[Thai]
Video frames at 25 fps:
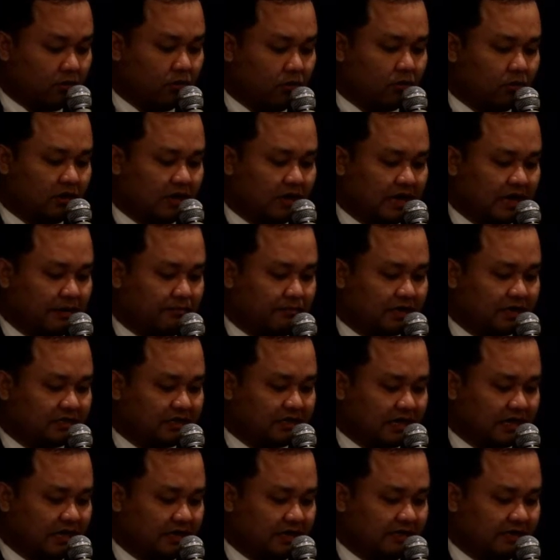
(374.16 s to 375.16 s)
2406 นะครับ รั
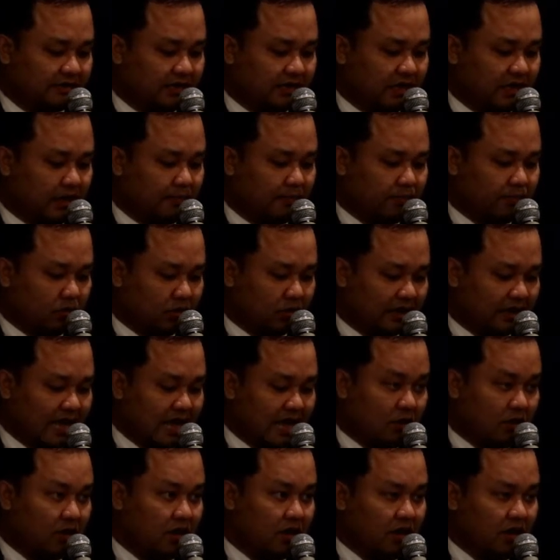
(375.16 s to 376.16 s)
ชกาลที่4ก็โปรดเก
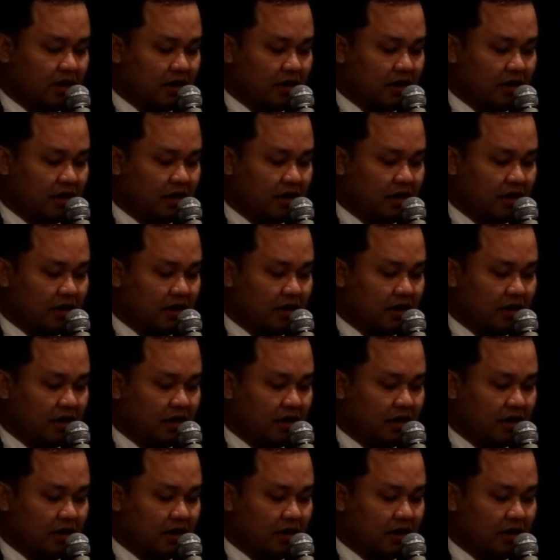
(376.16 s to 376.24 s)
ล้า